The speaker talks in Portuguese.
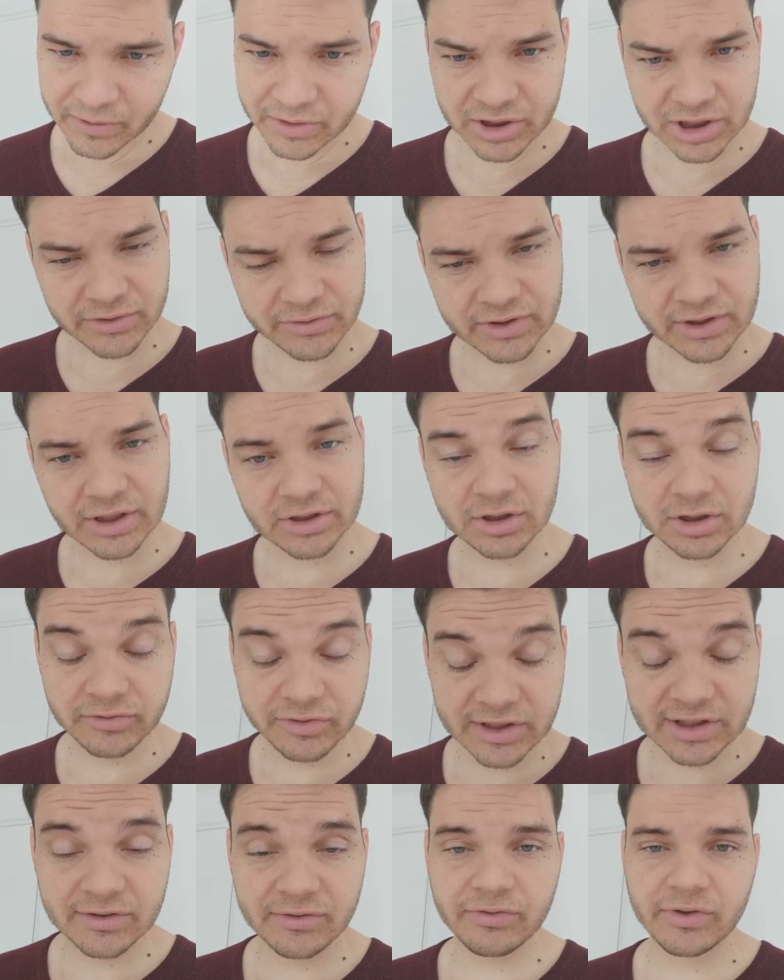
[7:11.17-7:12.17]
a gente fizer, a gente
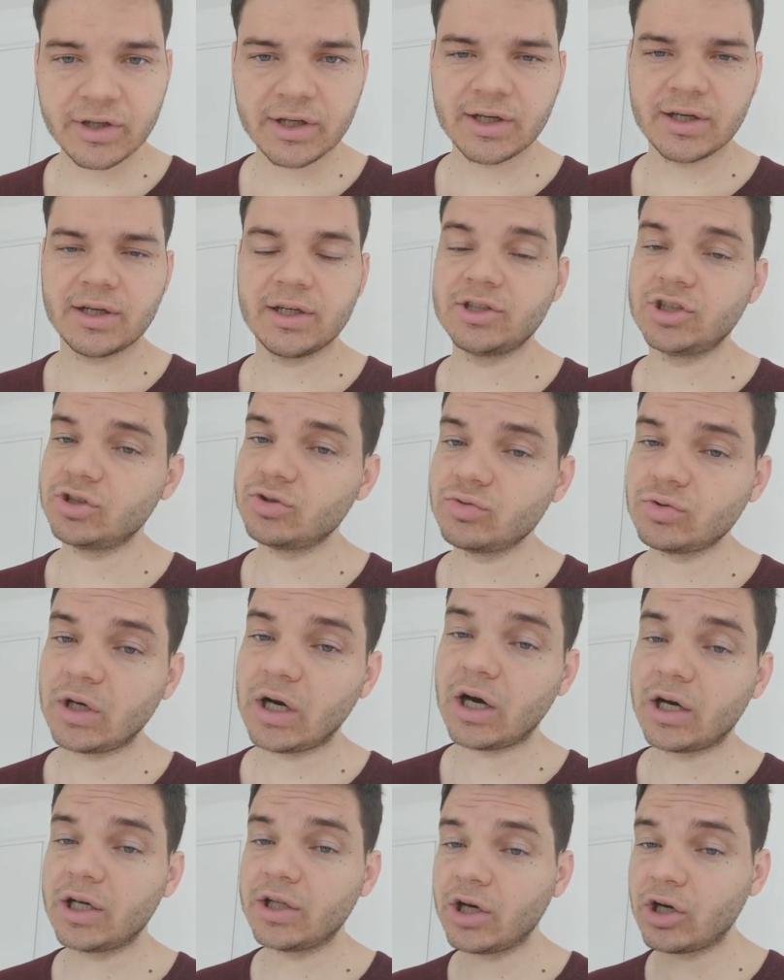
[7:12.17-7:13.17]
vai se ferrar. A gente,
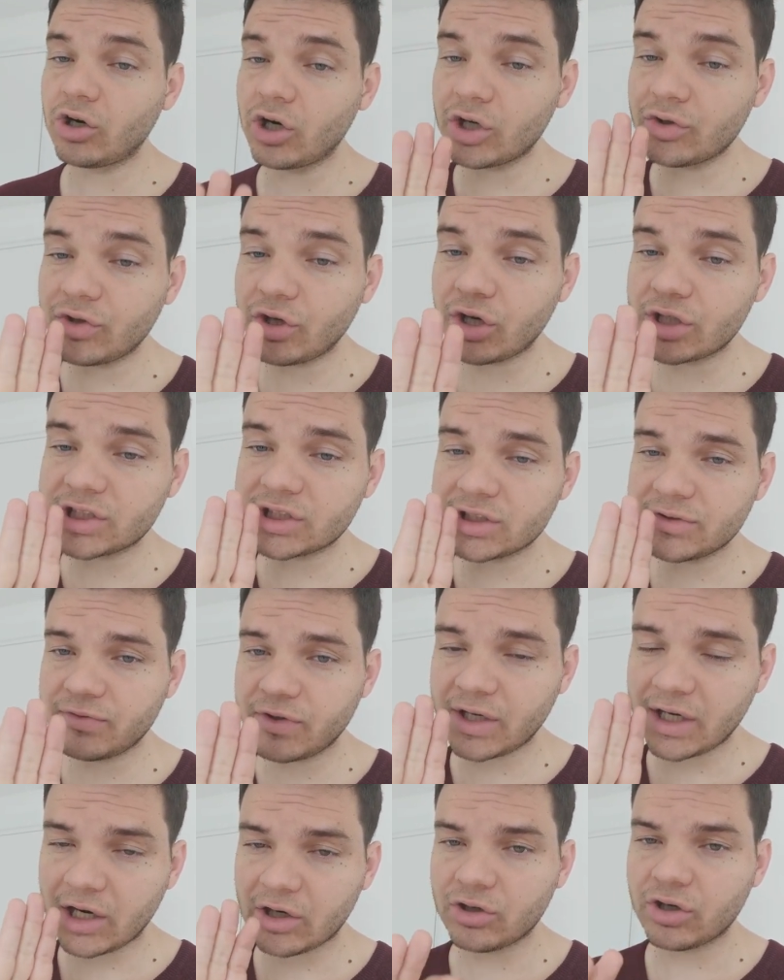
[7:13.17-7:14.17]
agora não é hora de se
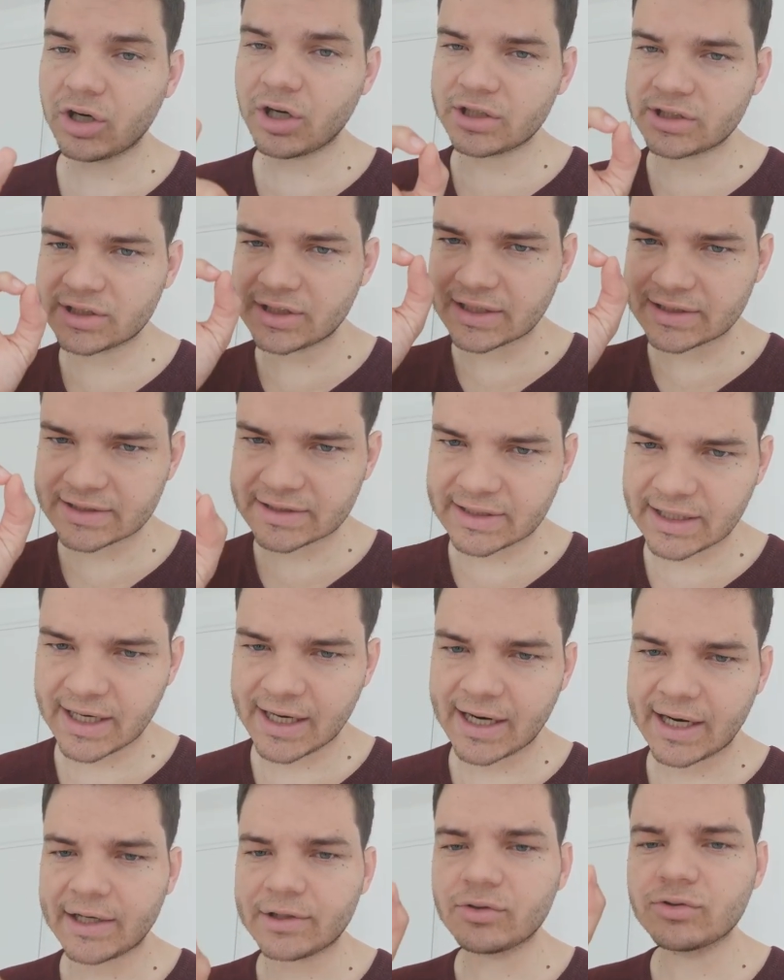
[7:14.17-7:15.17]
ferrar, agora é de dar
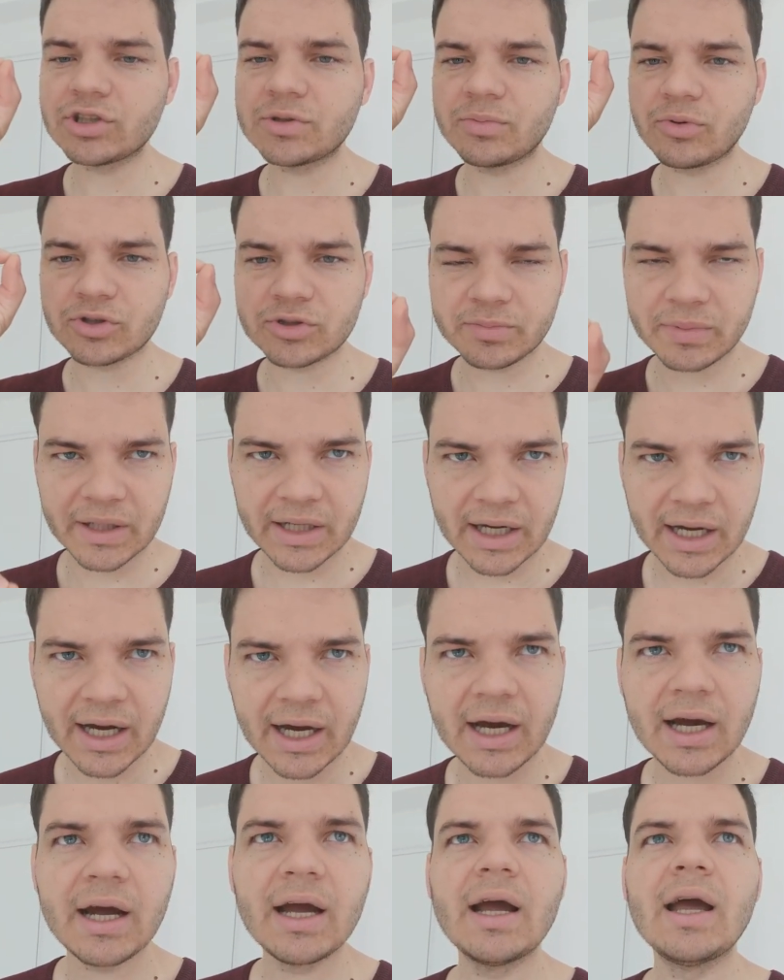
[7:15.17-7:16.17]
certo, de
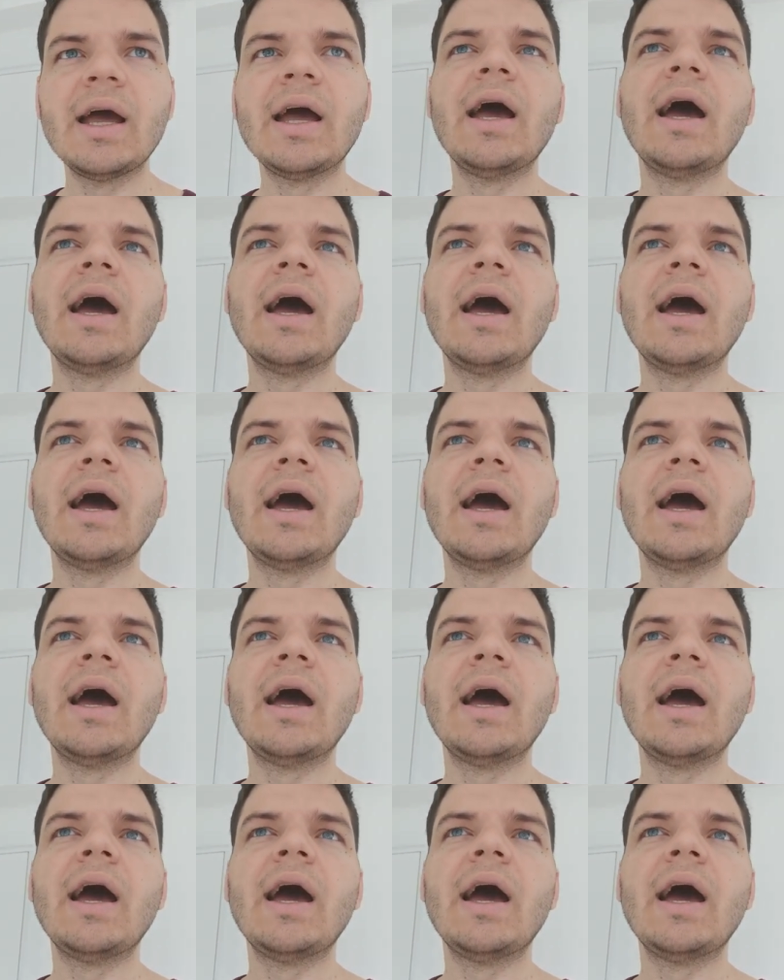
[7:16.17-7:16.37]
prosperar.